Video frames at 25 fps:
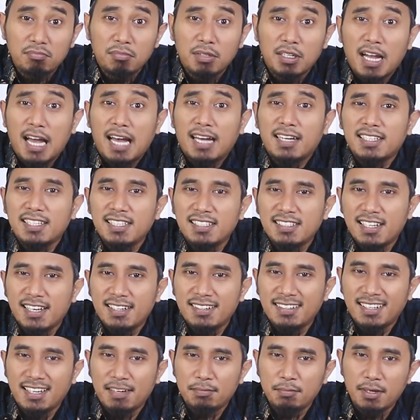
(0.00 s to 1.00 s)

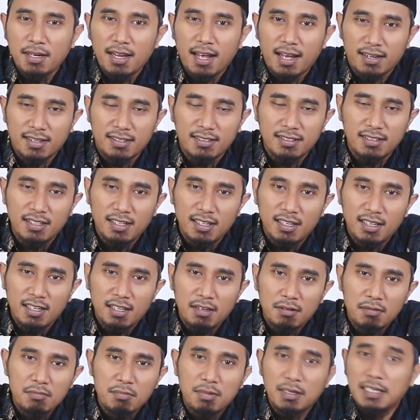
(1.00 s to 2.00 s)
Berakidah dengan benar,
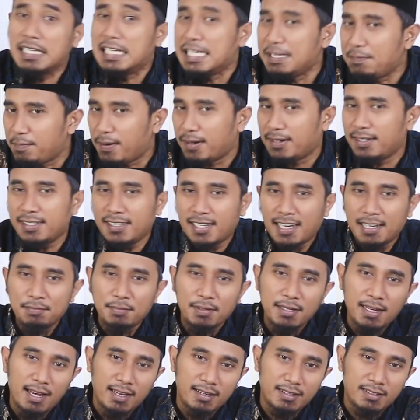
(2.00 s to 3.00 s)
beriman dengan
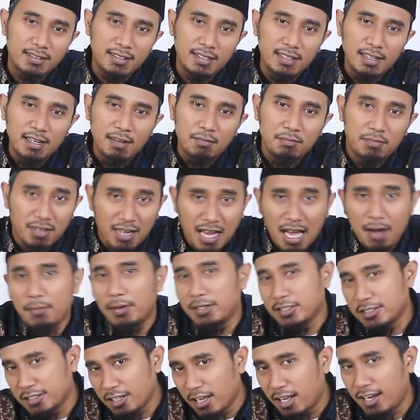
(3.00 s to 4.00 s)
benar,
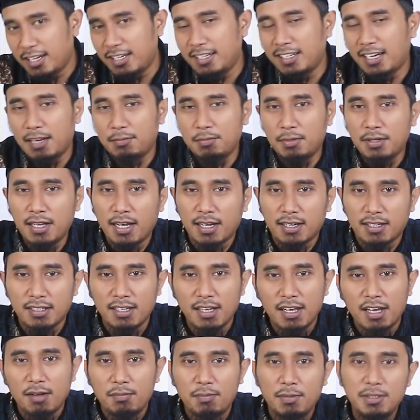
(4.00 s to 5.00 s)
beramal saleh dengan benar,
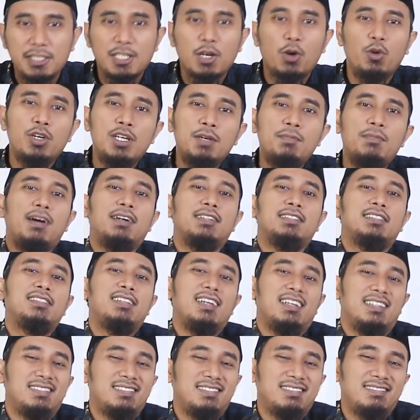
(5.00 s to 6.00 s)
menjauhi
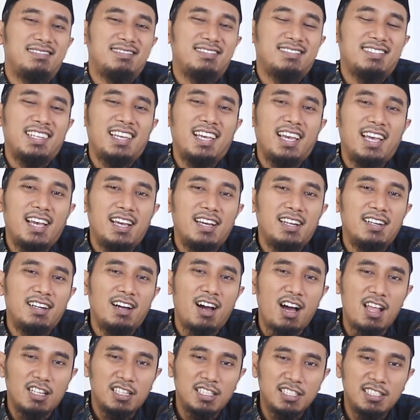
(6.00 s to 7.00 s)
maksiat.
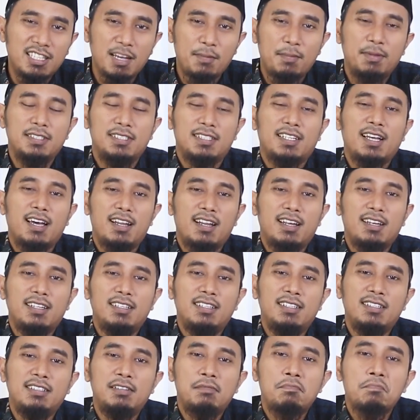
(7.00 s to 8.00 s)
Nah, kalau di zaman sekarang
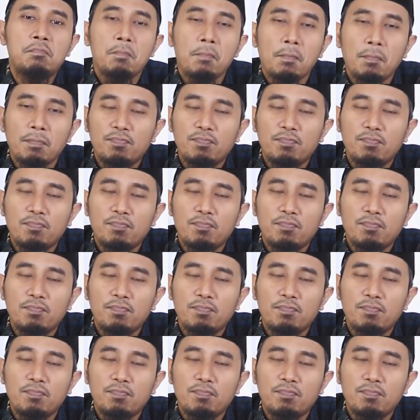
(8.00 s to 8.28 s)
ini